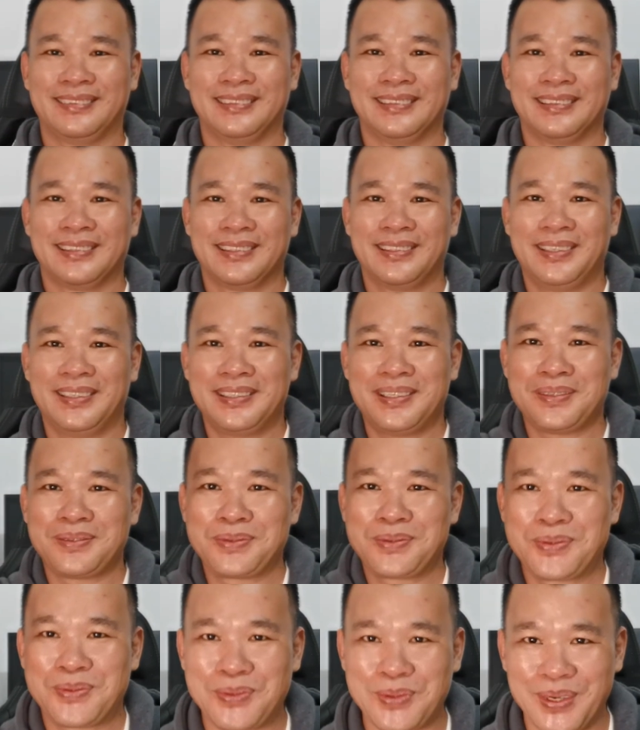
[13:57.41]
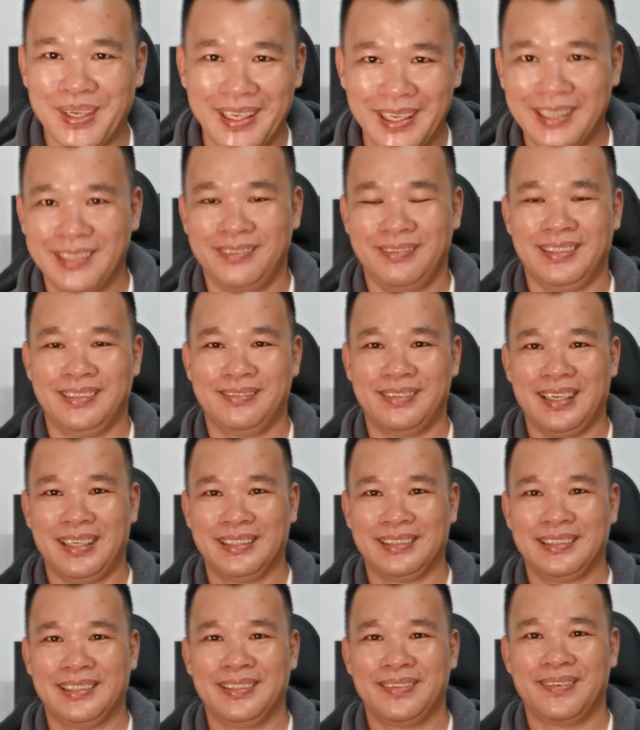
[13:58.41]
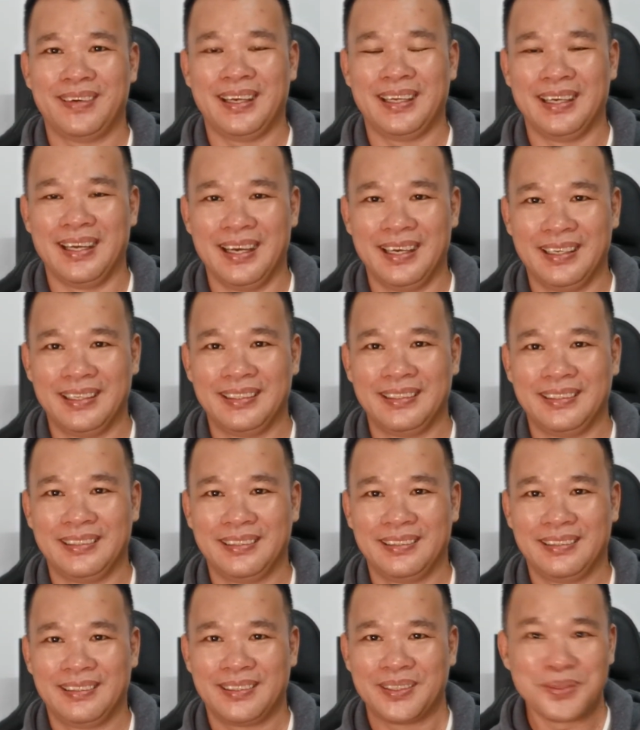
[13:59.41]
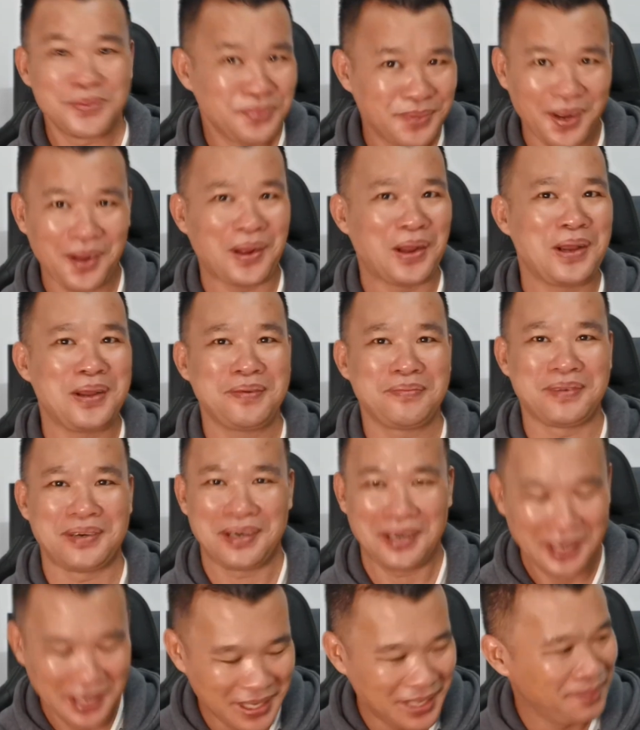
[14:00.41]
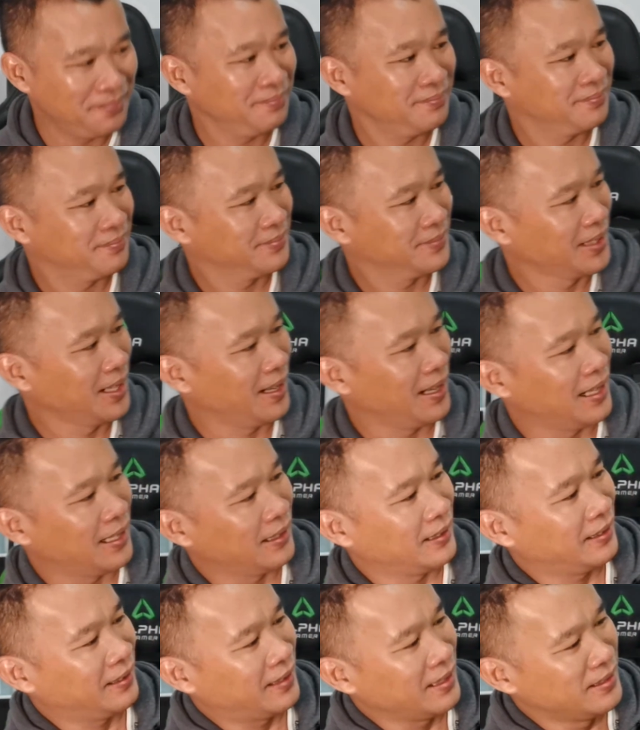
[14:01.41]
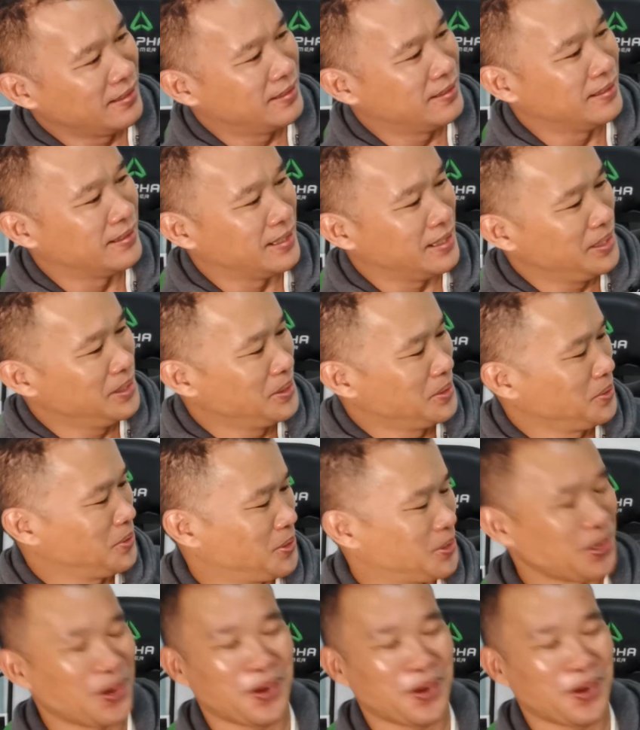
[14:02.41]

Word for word: có trong chuyện vân vân chứ ngoài đời cũng có mà rất hiếm đó là tình yêu trọn